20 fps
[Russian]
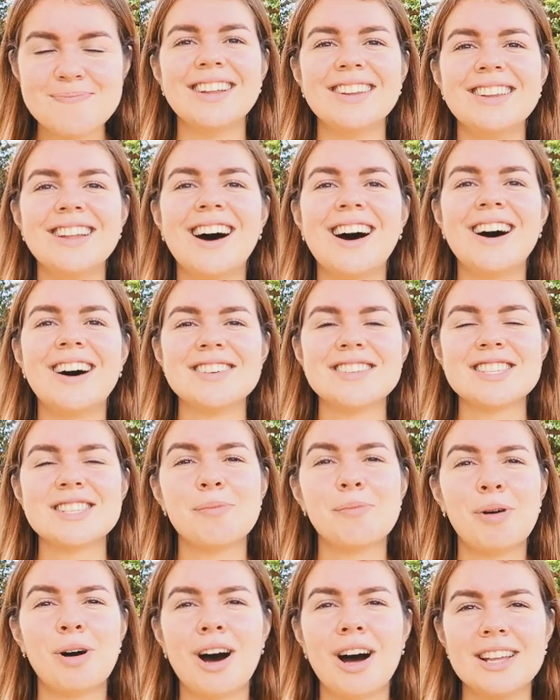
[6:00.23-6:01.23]
Она
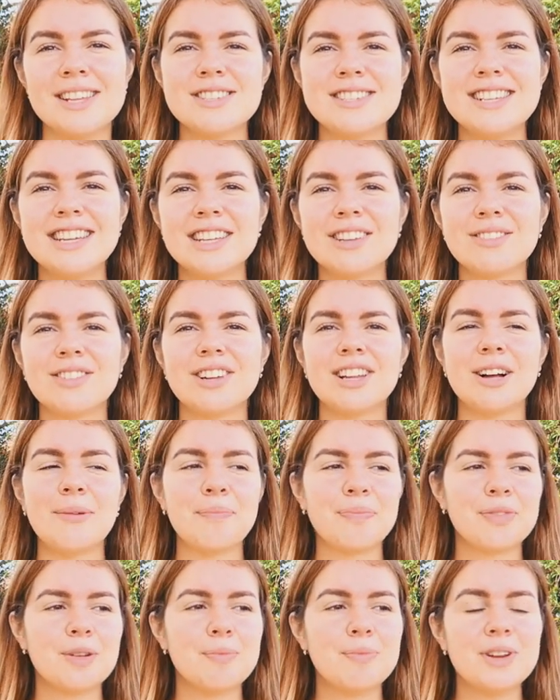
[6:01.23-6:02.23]
сама следовала
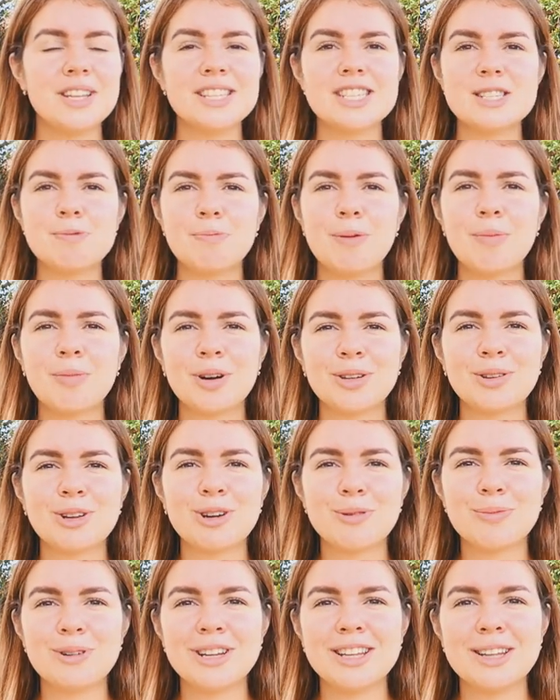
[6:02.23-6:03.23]
принципам,
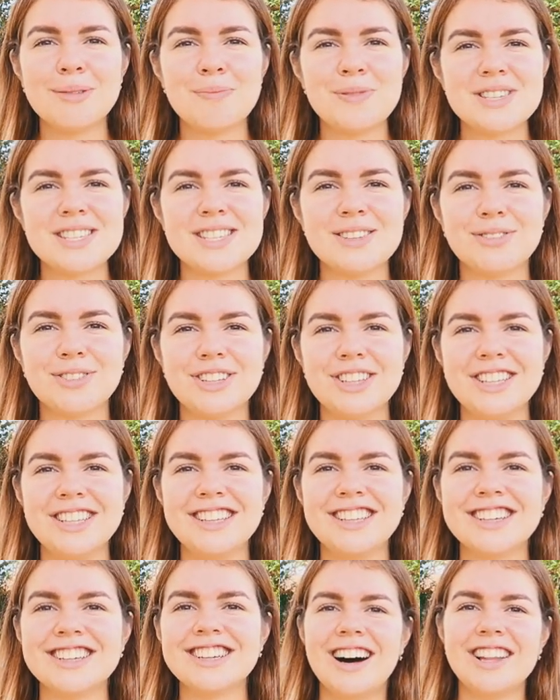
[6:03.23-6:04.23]
которые были написаны в
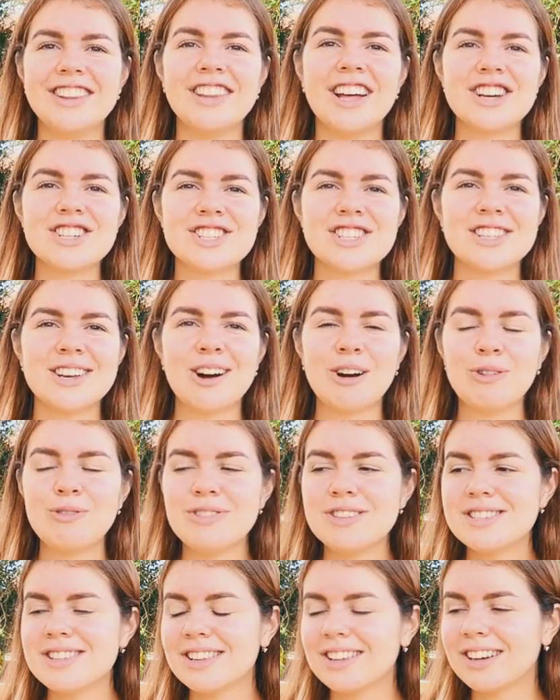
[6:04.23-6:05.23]
книге. Однажды я
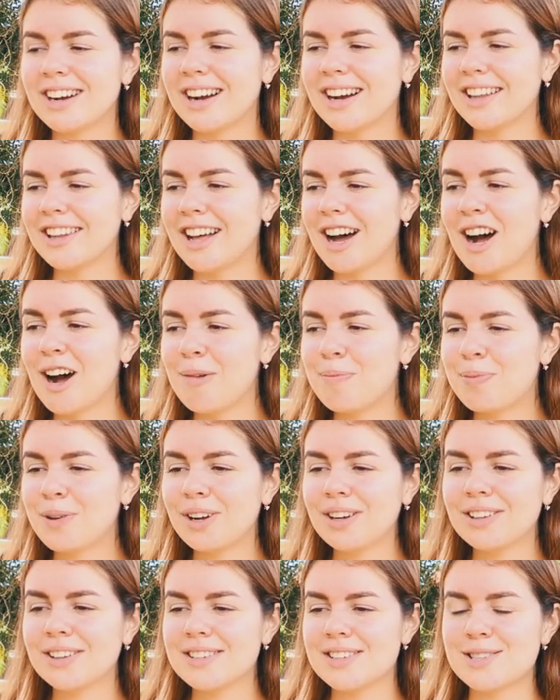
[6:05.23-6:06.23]
увидела, как она
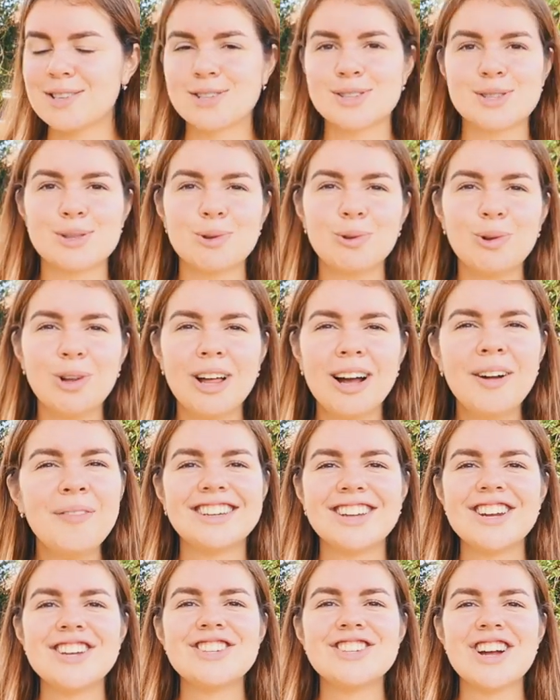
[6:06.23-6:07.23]
прыгала со стула,
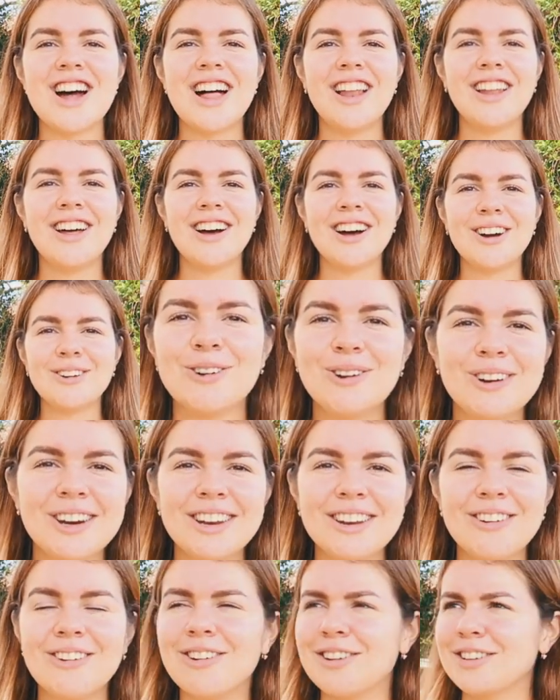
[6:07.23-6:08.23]
кричала
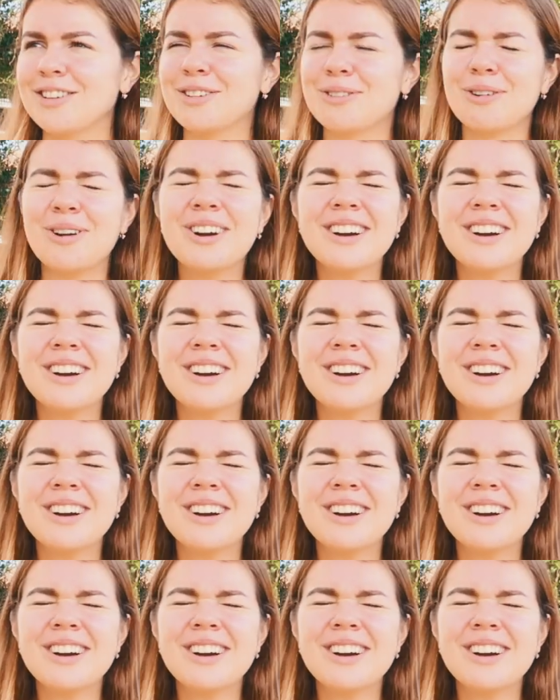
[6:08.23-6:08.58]
«Кукарь...» Ой, не, ку...